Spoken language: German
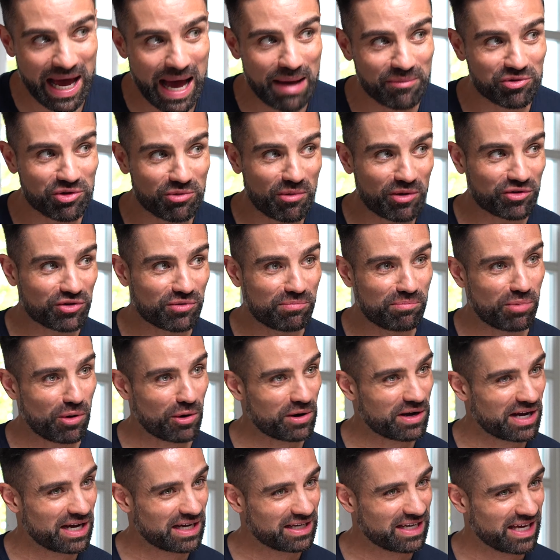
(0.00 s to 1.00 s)
abends nochmal so
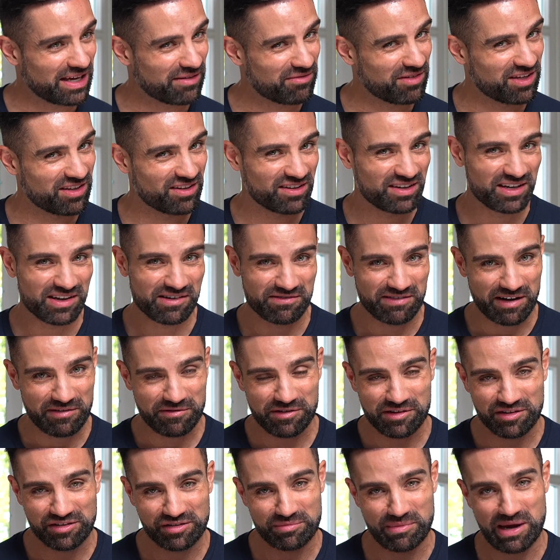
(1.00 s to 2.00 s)
Bock hat, irgendwie sich eine
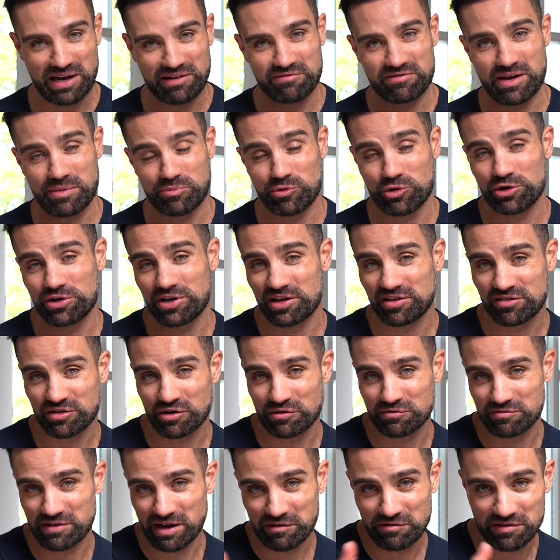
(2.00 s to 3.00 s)
Waffel zu machen. Wir haben neuerdings auch
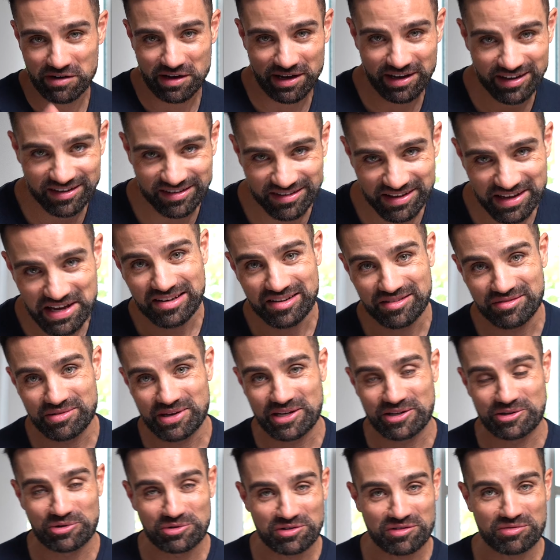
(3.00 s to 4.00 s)
ein Waffeleisen,
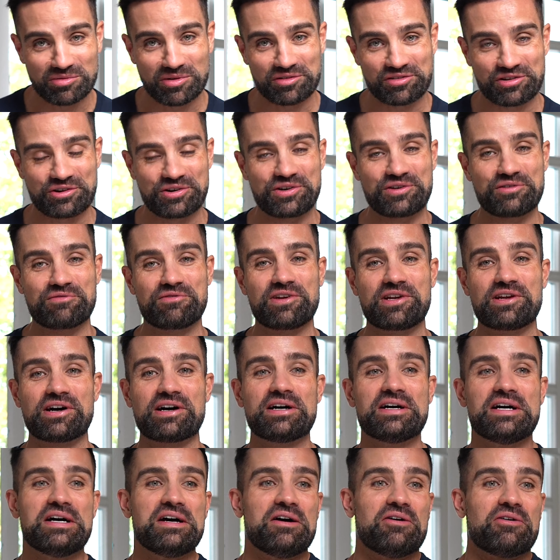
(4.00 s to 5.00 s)
deswegen nutzen wir das auch hin und wieder.
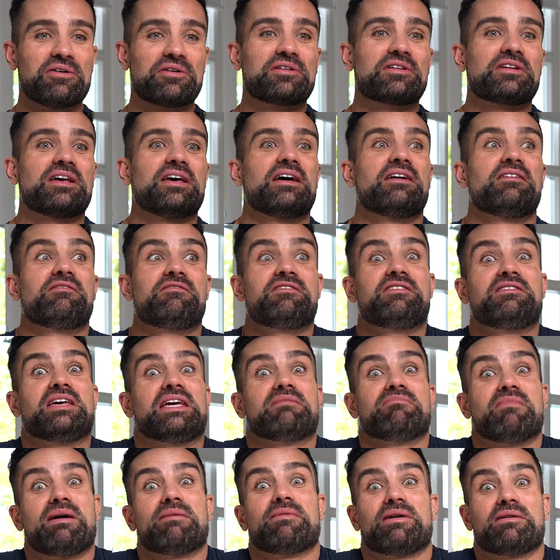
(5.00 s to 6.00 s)
Und äh, wie
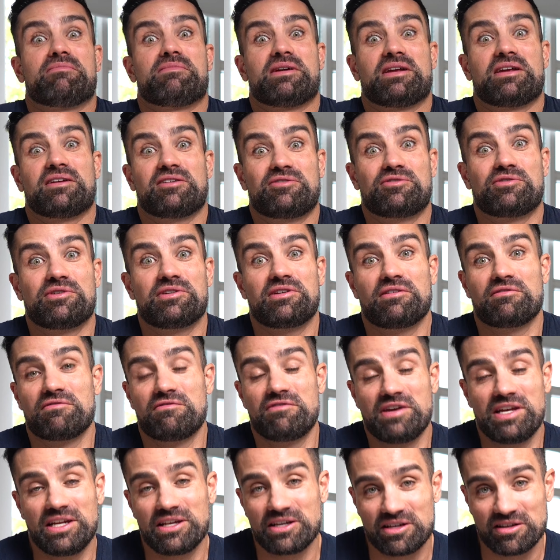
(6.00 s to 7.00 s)
immer bei mir natürlich
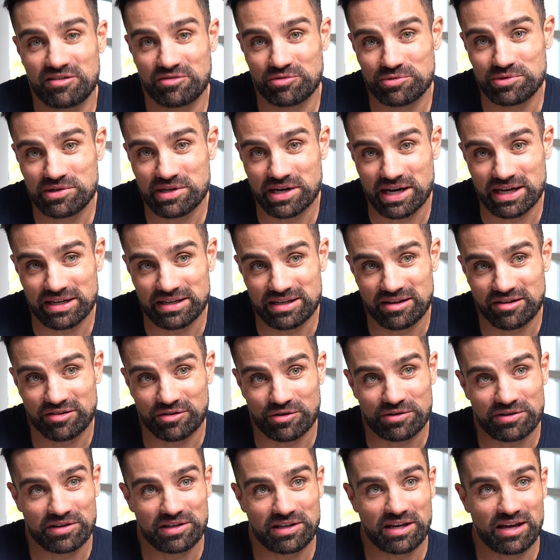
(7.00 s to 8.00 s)
wenige Zutaten. Ihr
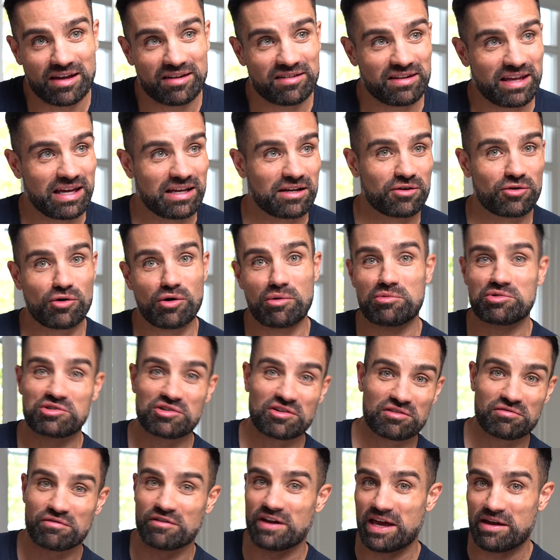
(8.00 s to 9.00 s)
sollt nicht erst irgendein
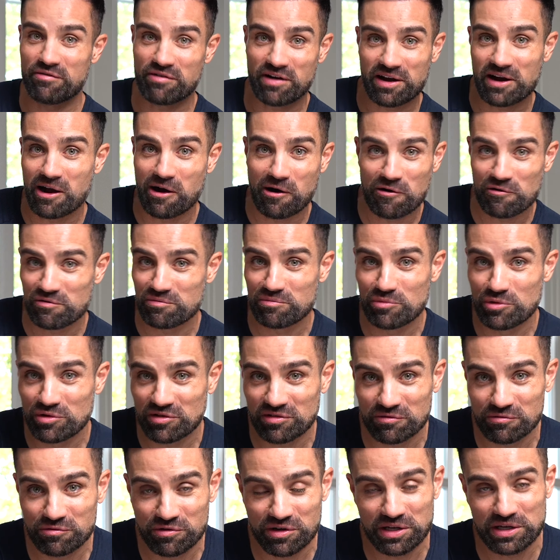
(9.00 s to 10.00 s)
komisches Flavor kaufen
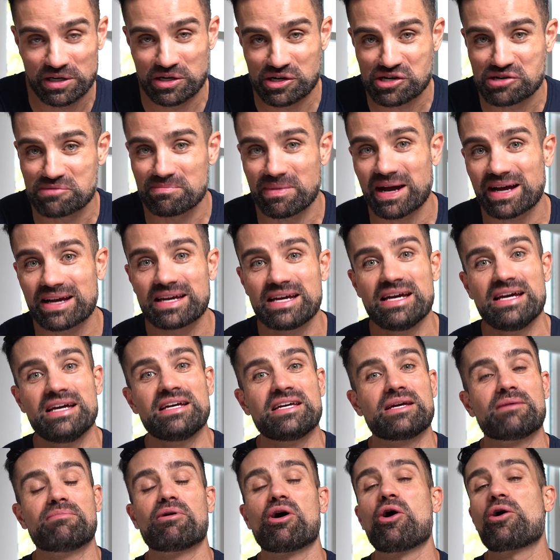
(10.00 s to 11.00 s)
müssen für den Geschmack.
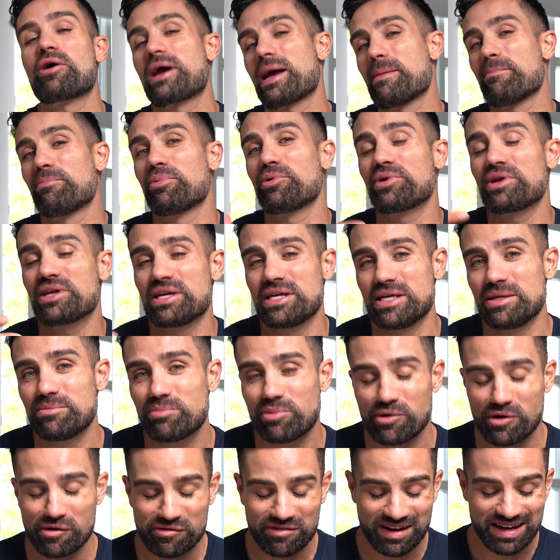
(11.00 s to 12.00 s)
Ihr braucht kein
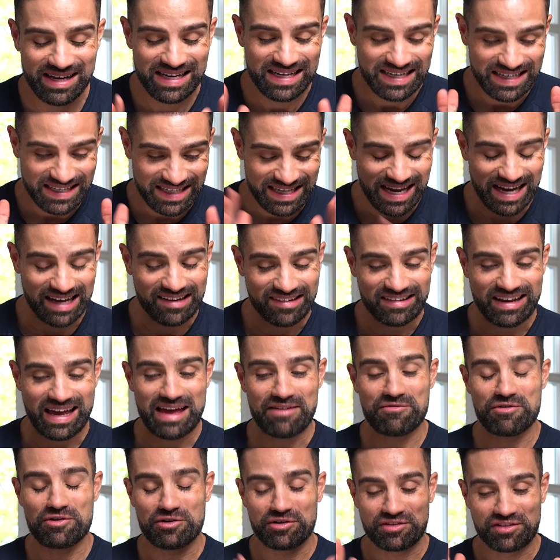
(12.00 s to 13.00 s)
Proteinpulver. Ganz
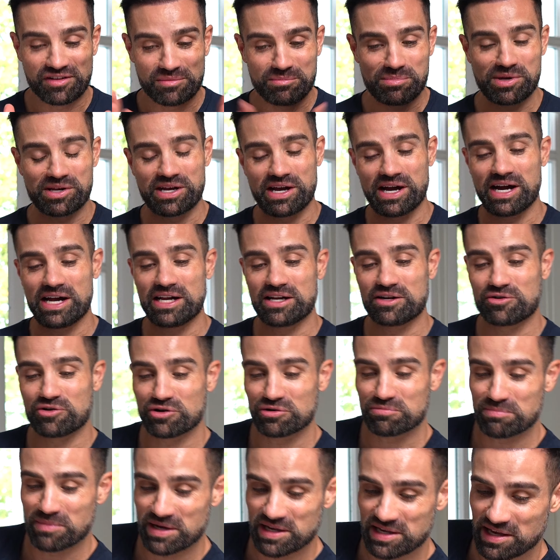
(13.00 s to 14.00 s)
einfach und simpel gehalten.
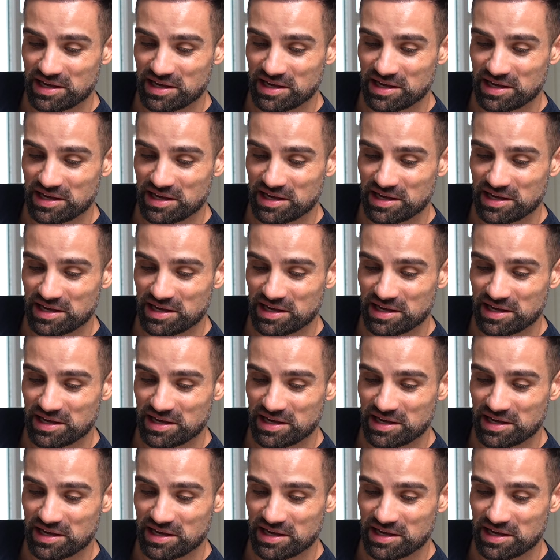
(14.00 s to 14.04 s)
Guckt mal,